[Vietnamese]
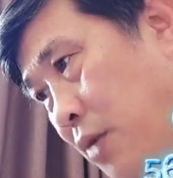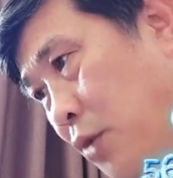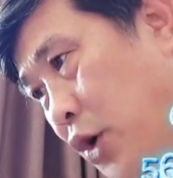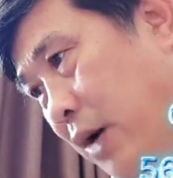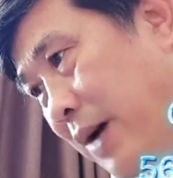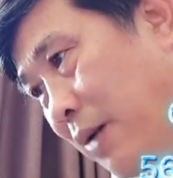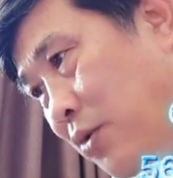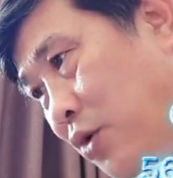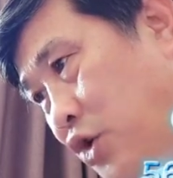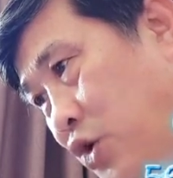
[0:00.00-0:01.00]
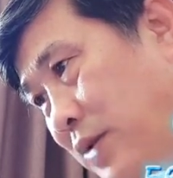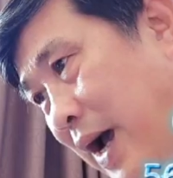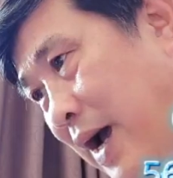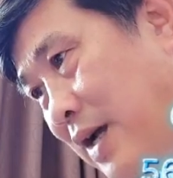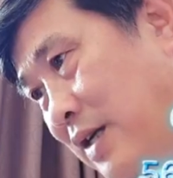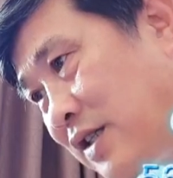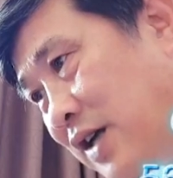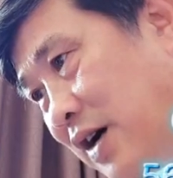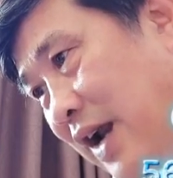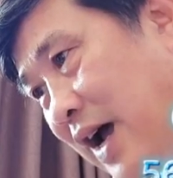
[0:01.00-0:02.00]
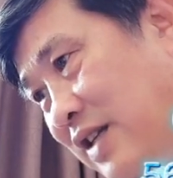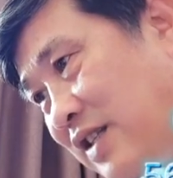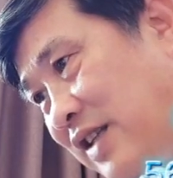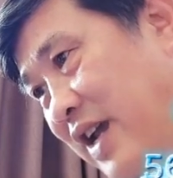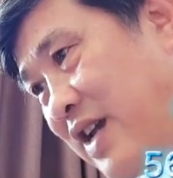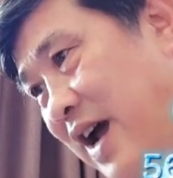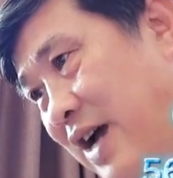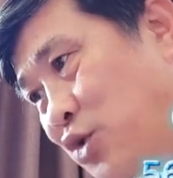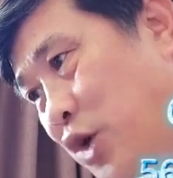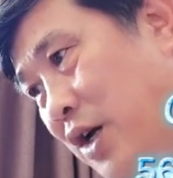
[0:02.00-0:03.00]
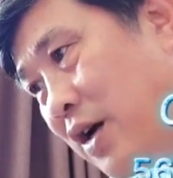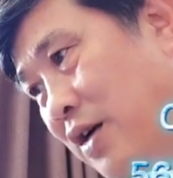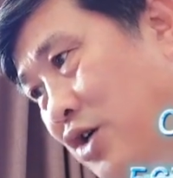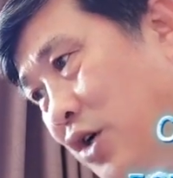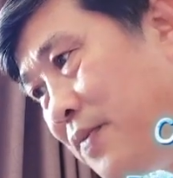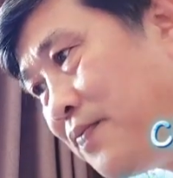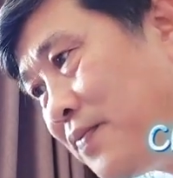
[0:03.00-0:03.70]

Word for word: Bùi đồng học của chúng ta sợ là xảy ra chuyện lớn rồi.